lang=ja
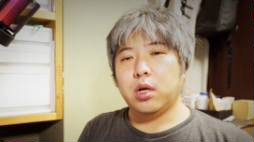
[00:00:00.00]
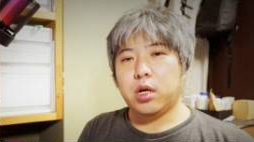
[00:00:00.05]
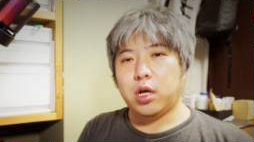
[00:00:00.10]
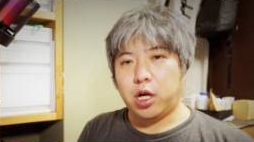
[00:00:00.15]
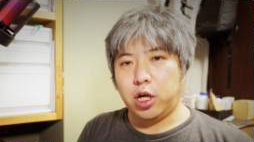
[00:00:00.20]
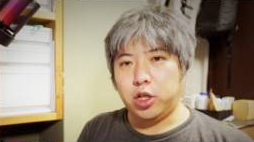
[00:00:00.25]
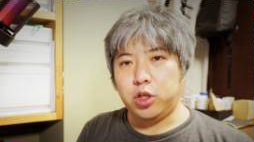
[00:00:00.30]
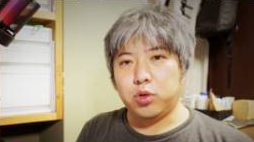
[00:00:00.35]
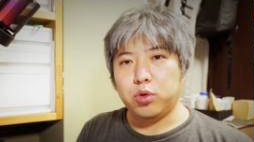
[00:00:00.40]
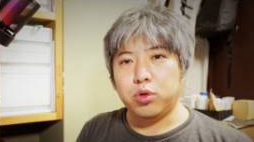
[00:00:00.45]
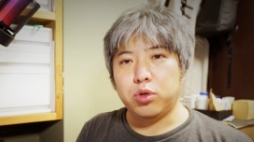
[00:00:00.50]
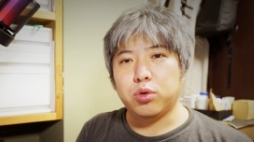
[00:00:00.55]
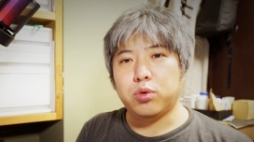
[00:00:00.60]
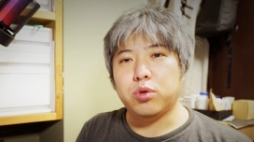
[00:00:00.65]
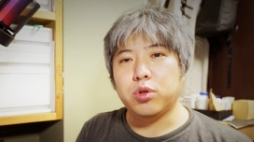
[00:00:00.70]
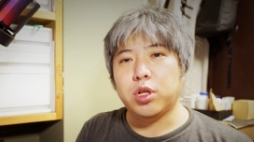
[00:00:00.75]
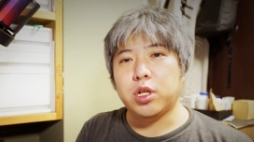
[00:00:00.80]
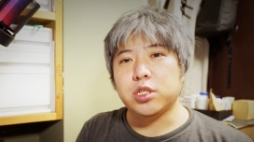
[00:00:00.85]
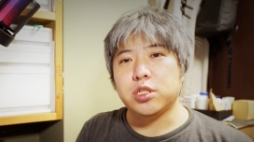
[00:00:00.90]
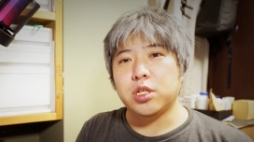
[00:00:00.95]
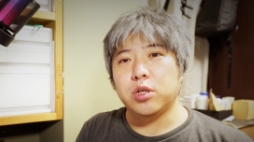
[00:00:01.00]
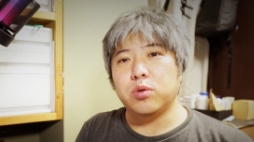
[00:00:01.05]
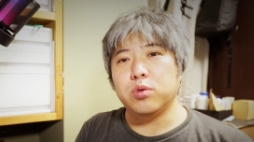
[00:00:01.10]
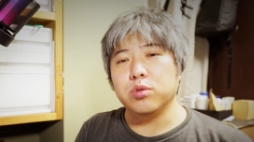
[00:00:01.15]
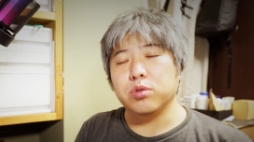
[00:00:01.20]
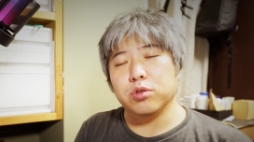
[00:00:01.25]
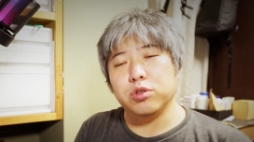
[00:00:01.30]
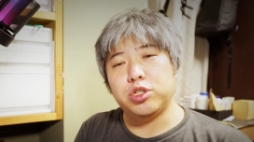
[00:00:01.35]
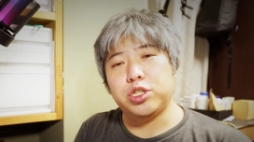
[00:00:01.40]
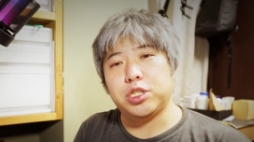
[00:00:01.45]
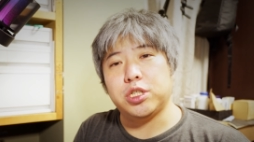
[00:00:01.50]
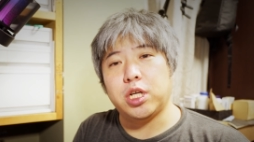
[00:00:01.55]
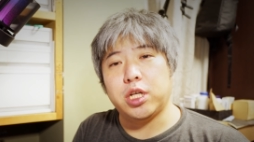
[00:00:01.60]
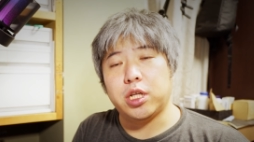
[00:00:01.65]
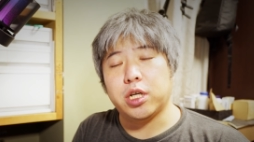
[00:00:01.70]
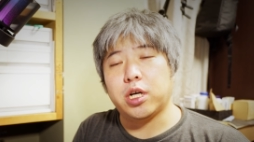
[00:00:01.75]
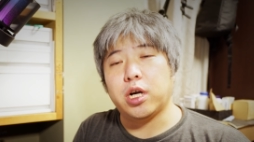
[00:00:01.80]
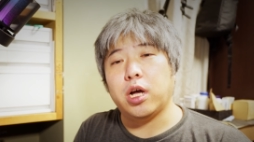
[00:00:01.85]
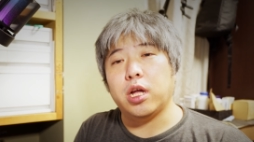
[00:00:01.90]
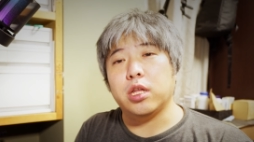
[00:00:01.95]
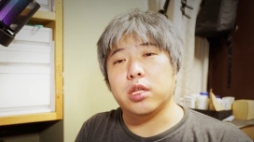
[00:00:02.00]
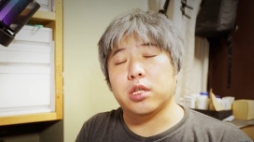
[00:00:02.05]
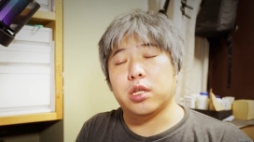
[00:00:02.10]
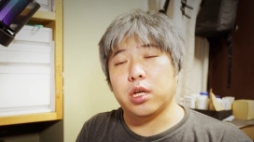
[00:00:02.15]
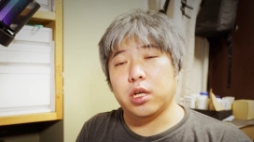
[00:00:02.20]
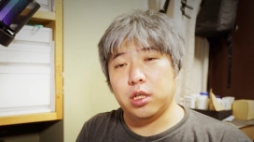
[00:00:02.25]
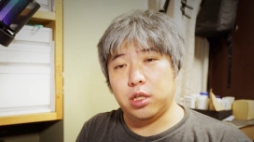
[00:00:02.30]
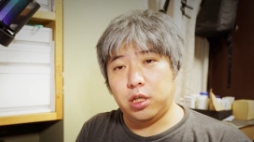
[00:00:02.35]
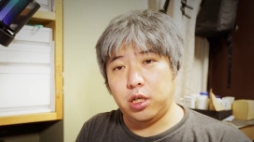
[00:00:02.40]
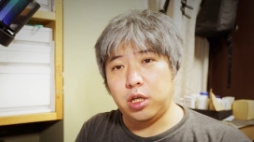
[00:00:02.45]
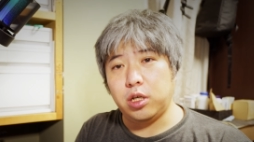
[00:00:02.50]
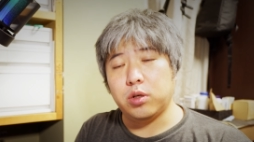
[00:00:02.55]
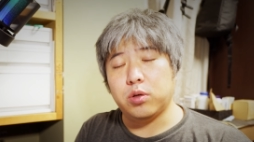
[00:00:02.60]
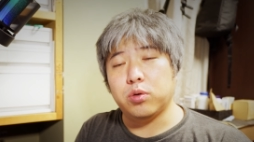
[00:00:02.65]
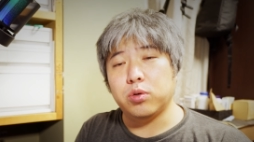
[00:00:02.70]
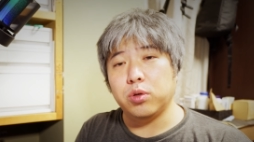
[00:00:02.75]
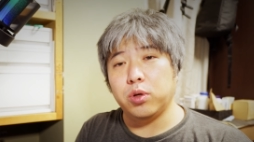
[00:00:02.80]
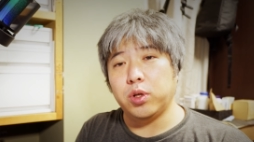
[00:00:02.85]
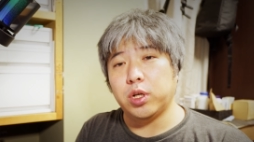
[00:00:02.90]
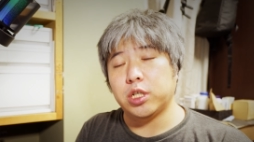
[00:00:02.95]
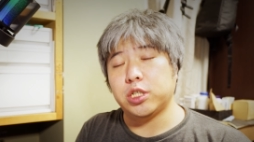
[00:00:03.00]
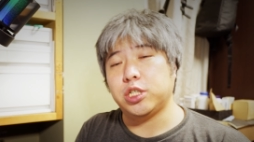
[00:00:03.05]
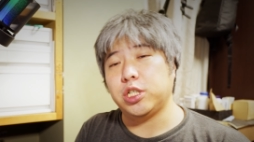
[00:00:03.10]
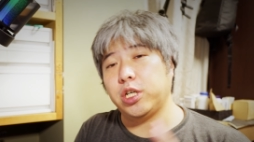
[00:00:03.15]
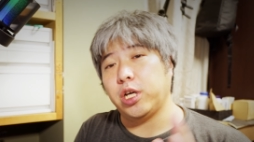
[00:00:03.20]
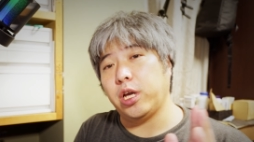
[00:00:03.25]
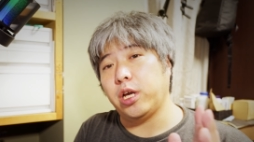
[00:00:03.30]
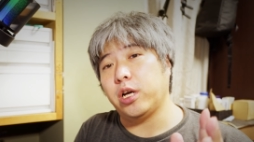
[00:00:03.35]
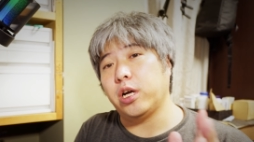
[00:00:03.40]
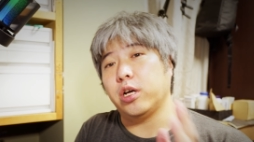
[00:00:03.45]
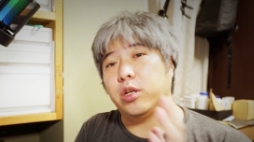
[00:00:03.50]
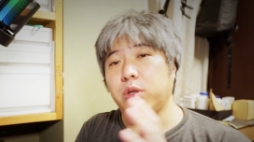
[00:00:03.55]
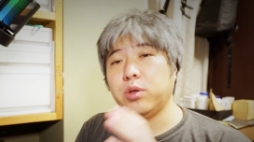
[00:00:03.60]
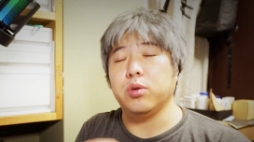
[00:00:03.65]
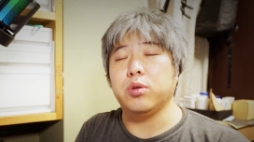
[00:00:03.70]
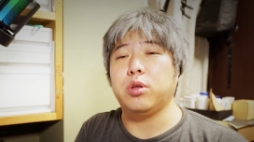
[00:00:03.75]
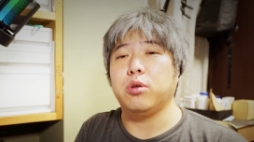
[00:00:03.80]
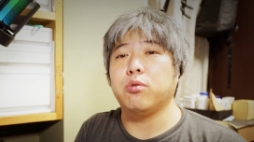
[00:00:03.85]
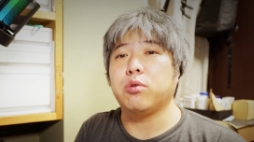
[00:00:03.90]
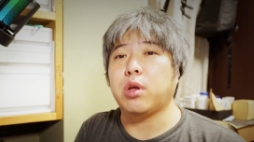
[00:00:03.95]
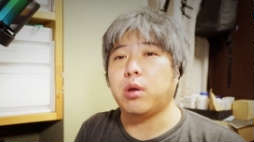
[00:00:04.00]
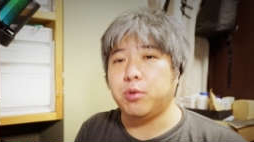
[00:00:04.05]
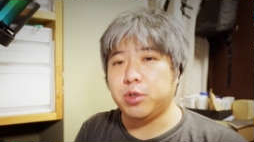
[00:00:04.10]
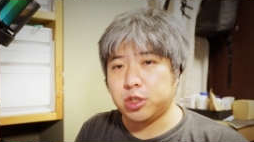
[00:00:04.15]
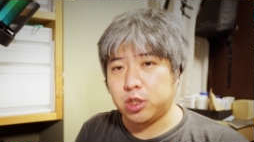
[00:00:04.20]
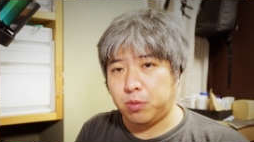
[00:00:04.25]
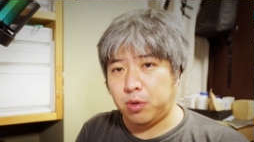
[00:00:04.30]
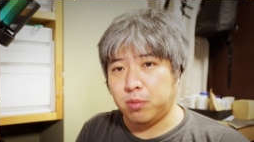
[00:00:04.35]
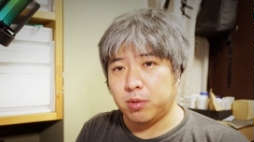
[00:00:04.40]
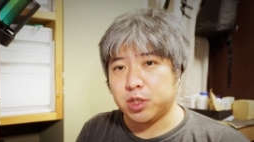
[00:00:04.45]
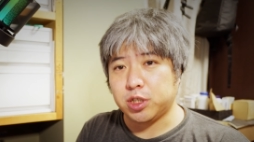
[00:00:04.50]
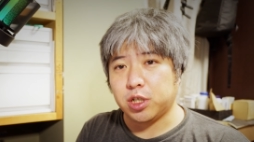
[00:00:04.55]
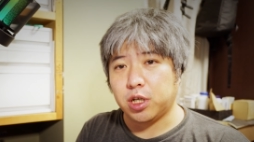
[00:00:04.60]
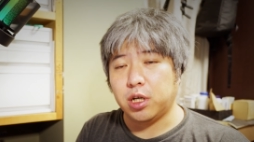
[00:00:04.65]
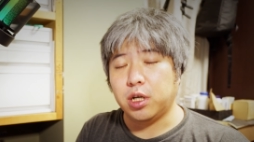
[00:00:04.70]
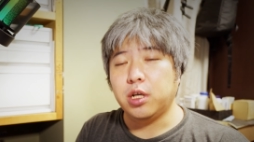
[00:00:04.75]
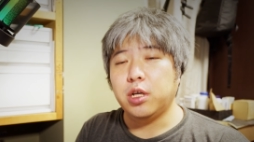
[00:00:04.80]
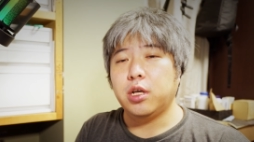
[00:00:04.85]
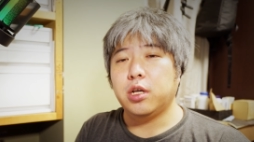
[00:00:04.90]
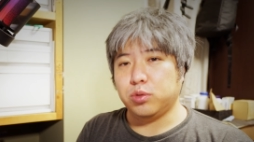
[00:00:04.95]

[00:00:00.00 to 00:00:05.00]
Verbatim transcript: はい、というところでですね、本当室内で簡単にこのような違いがあるよっていうのを試してみました。